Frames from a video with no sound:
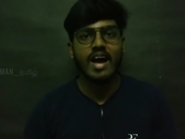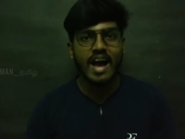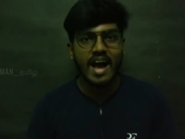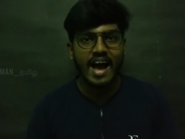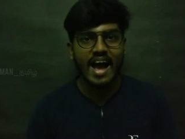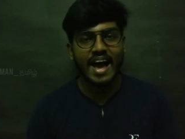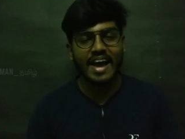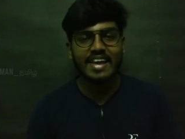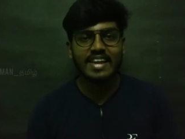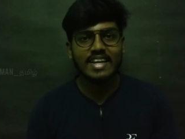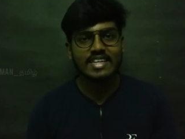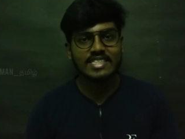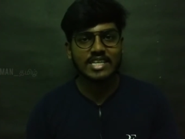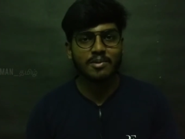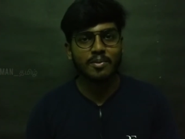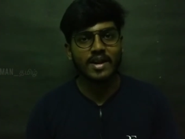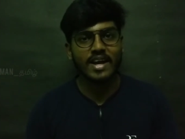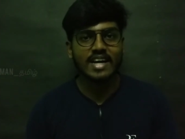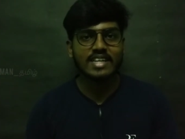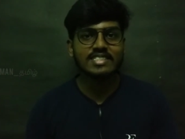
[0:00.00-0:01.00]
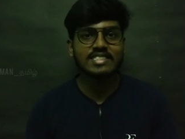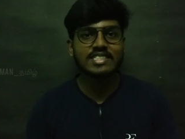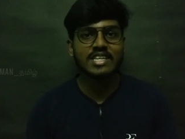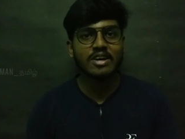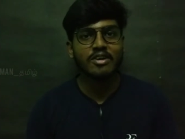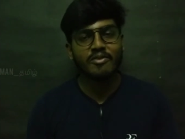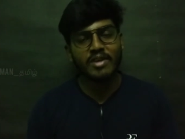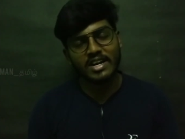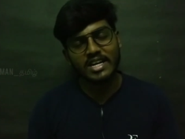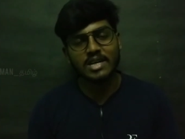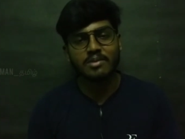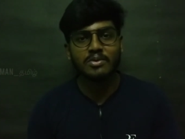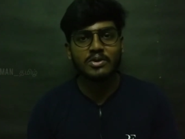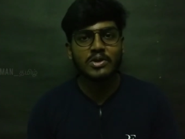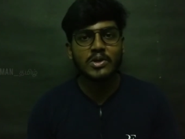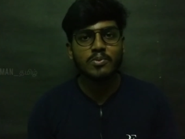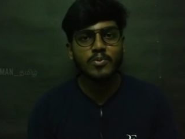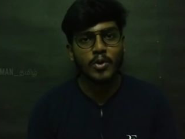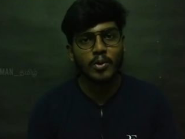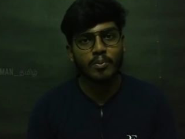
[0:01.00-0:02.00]
ஹாய் நான் ஜெயபிரகாஷ் வெல்கம் டு
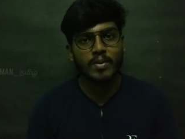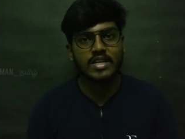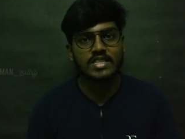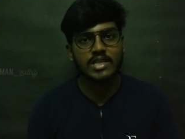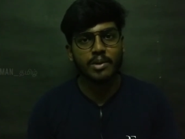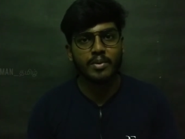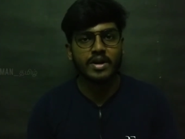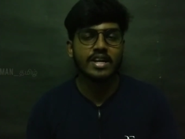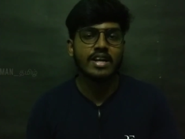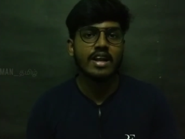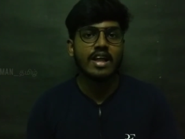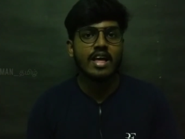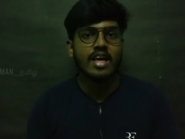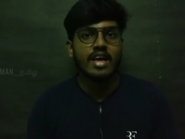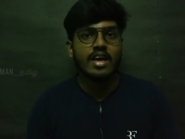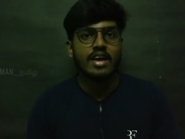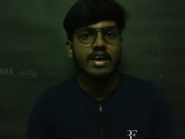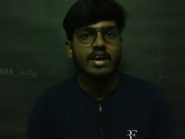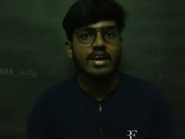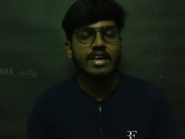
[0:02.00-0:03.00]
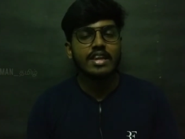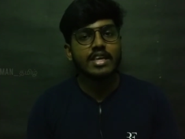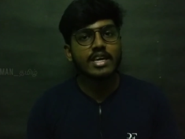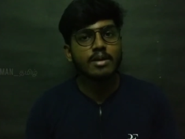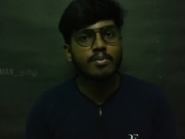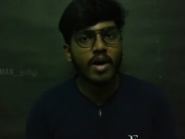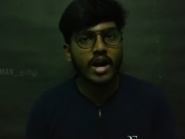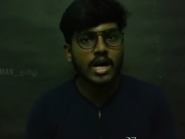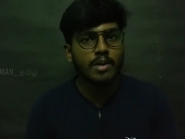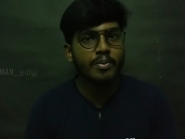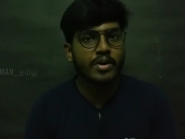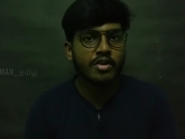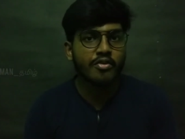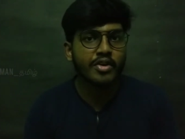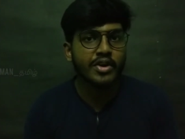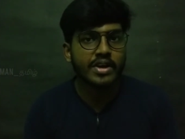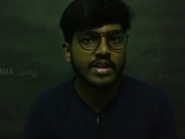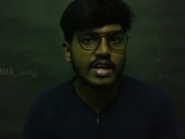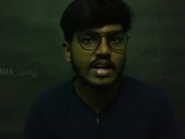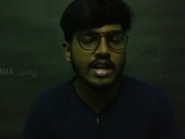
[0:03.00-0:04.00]
புக்மேன் தமிழ் இன்றைக்கி பார்க்க போகிற
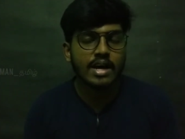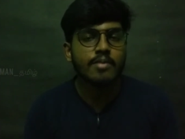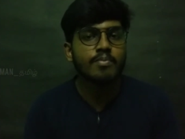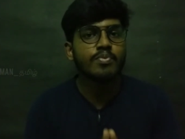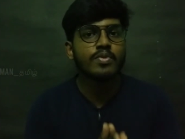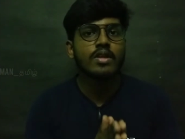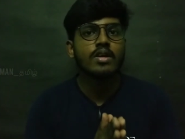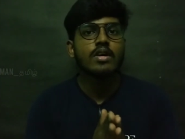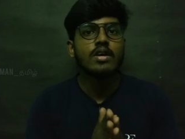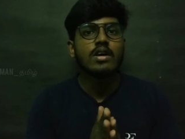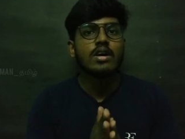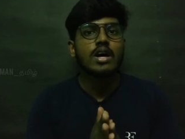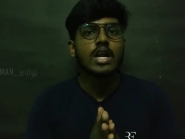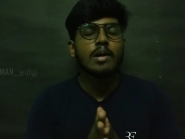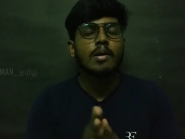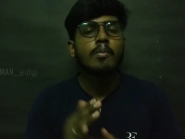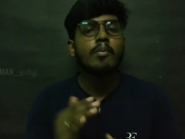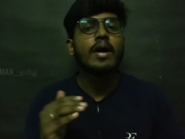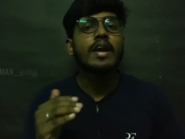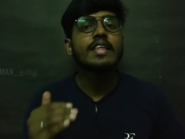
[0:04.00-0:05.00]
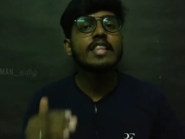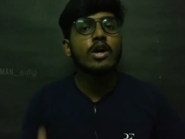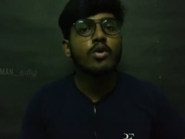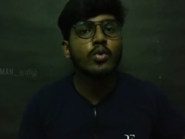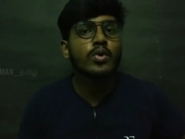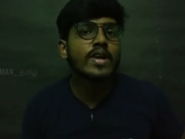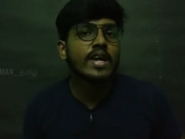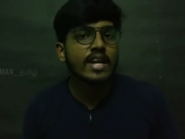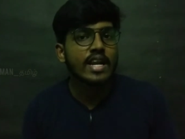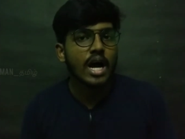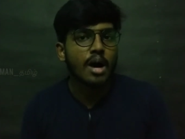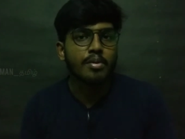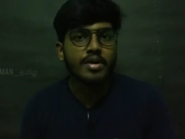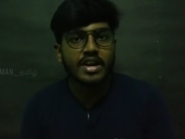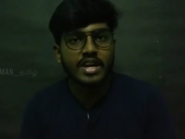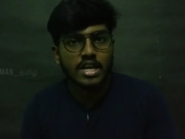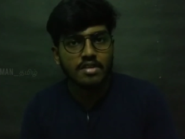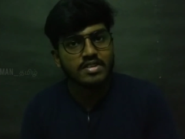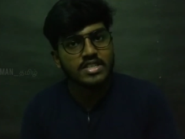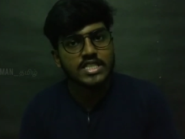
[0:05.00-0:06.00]
வீடியோ என்னென்னா நம்ம மனித உடல் அப்படின்ற
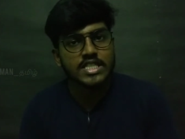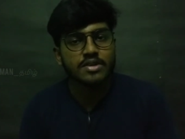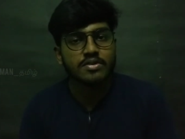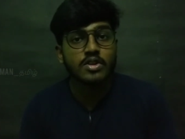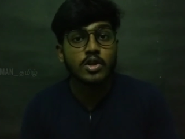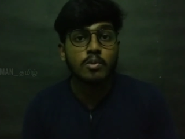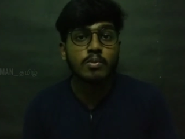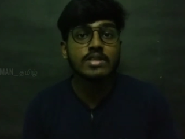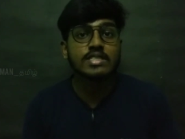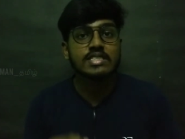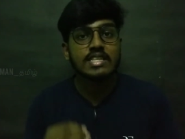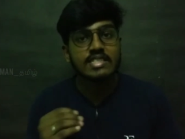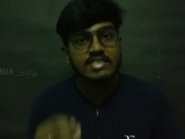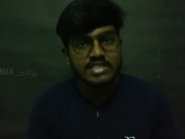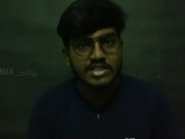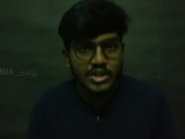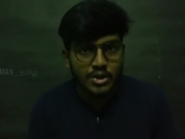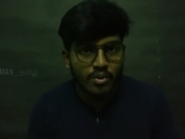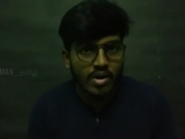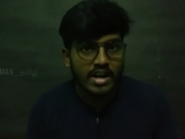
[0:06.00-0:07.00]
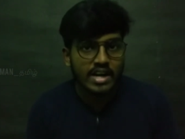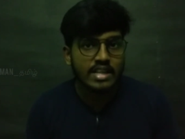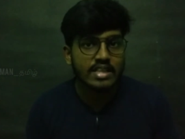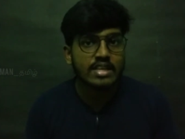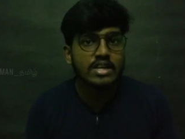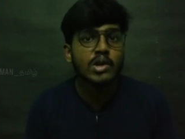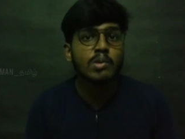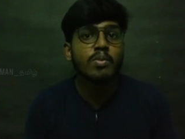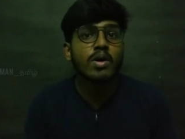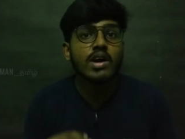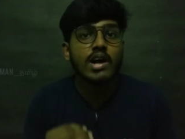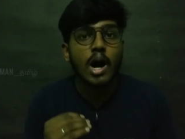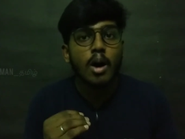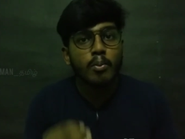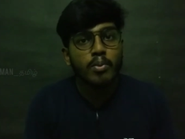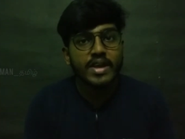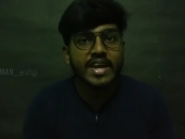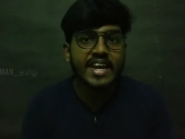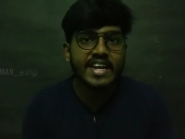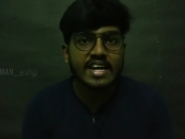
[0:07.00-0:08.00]
விஷயம் வந்து ரொம்ப சென்சிட்டிவானது ரொம்ப
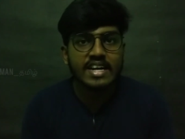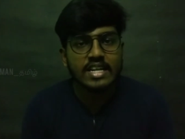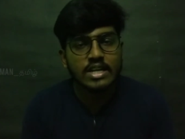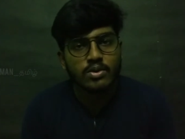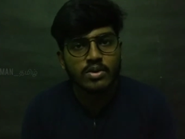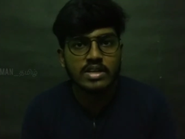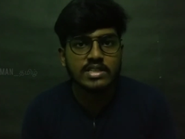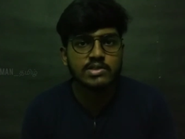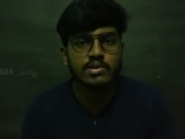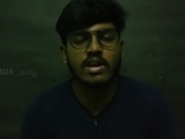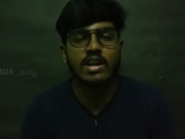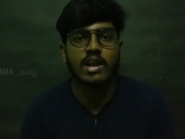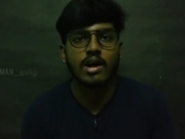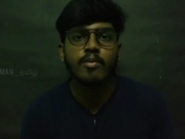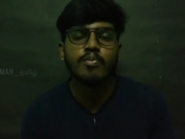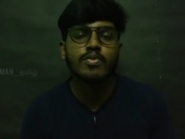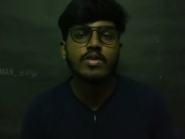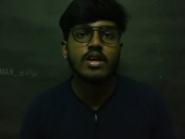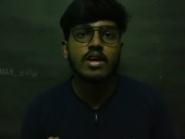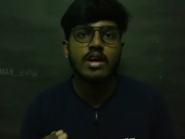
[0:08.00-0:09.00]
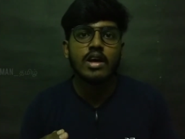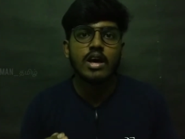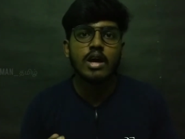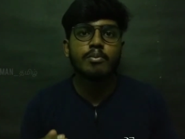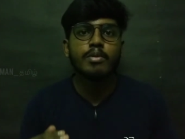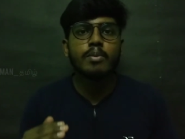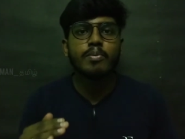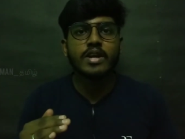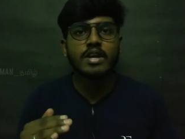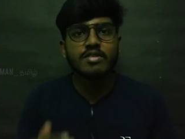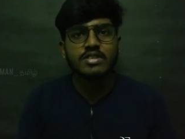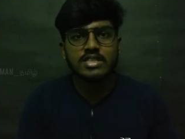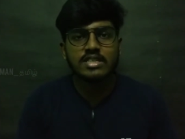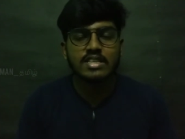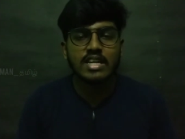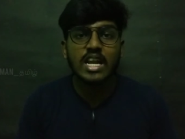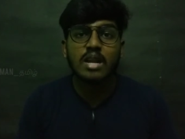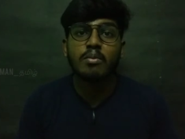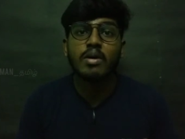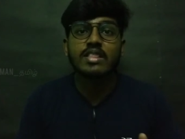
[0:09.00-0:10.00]
காம்ப்ளிகேட்டானது கூட சொல்லலாம் இப்படிப்பட்ட விஷயத்தில்
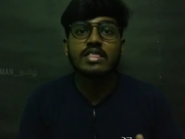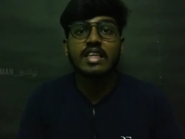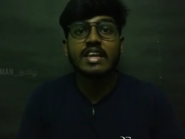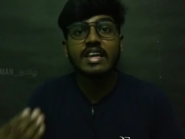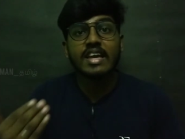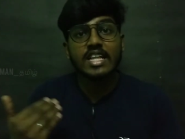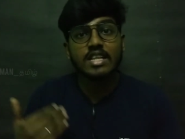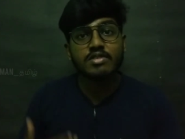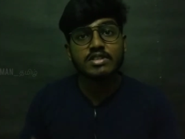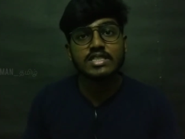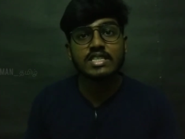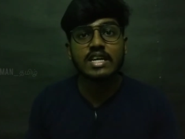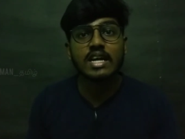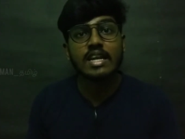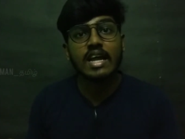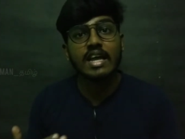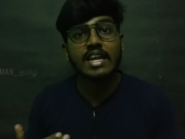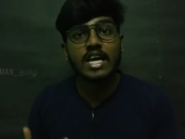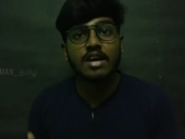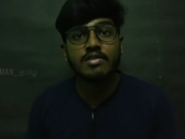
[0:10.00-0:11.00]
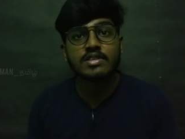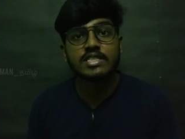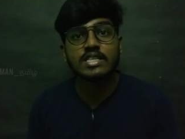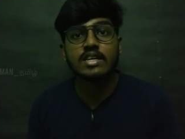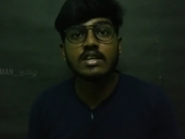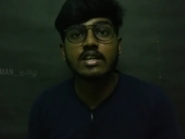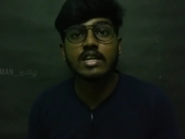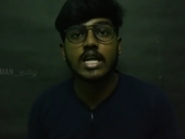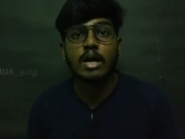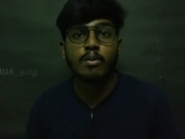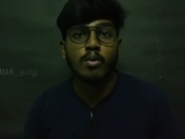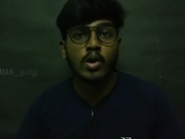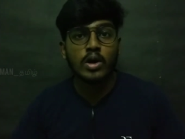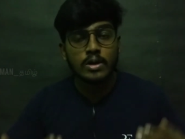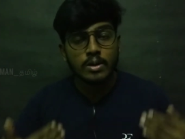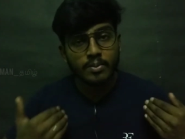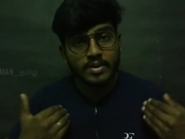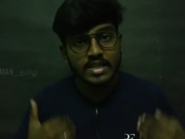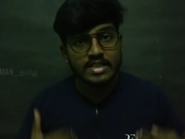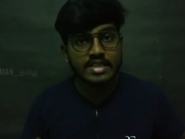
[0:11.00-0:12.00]
நமக்கு தெரியாத விஷயங்கள் நிறைய விஷயங்கள் இருக்குது நம்ம உடம்பு
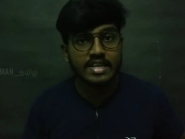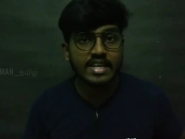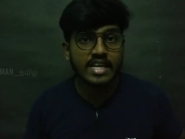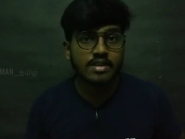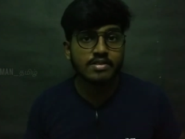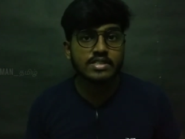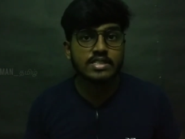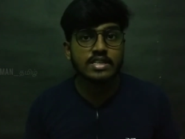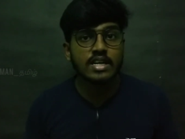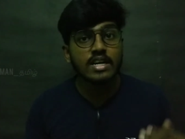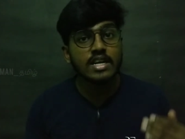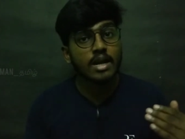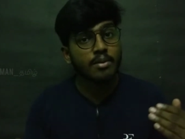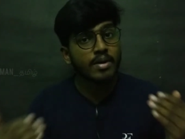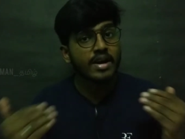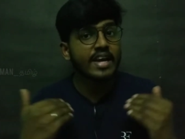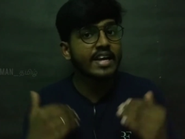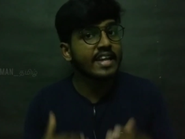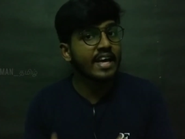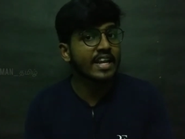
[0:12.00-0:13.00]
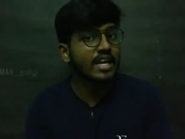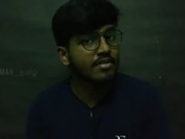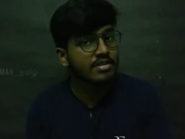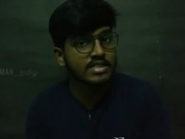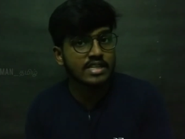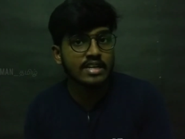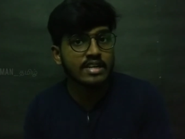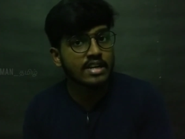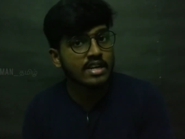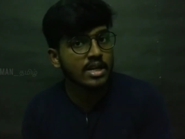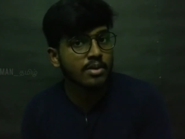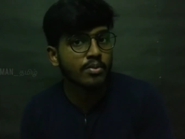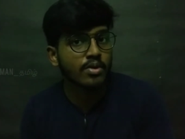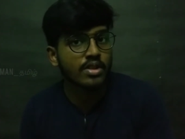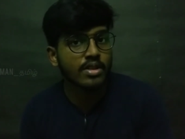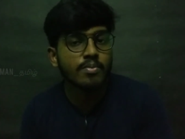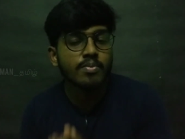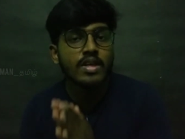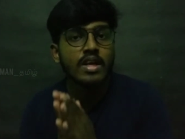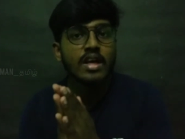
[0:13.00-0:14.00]
பற்றி தெரியாத விஷயங்கள் நமக்கே நிறைய விஷயங்கள் இருக்கும்போது
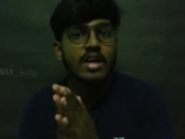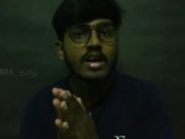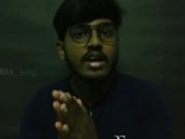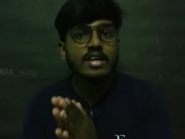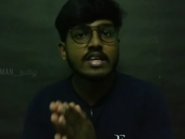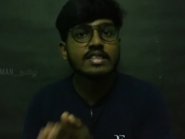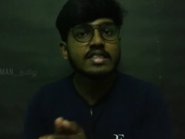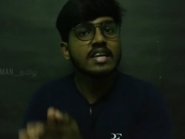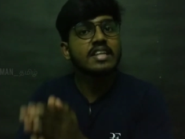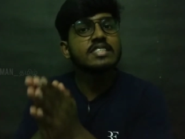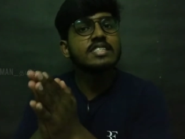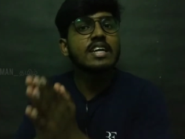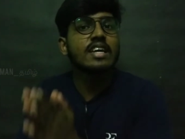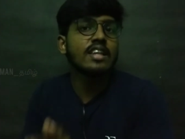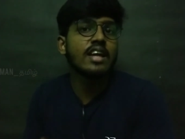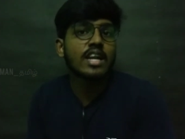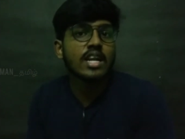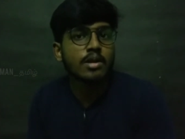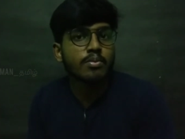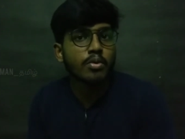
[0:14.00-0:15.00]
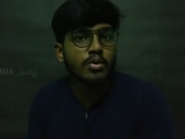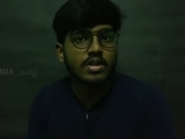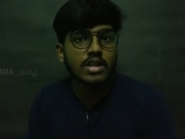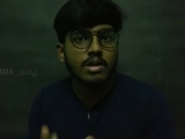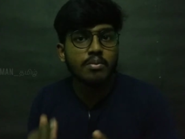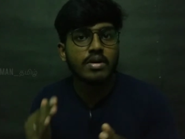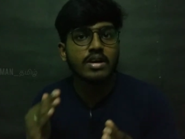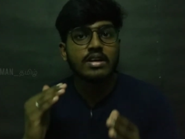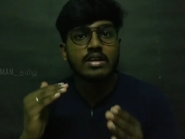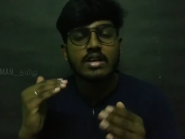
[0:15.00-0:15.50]
இதை தெரிஞ்சுக்கலான்ற போது நம்ம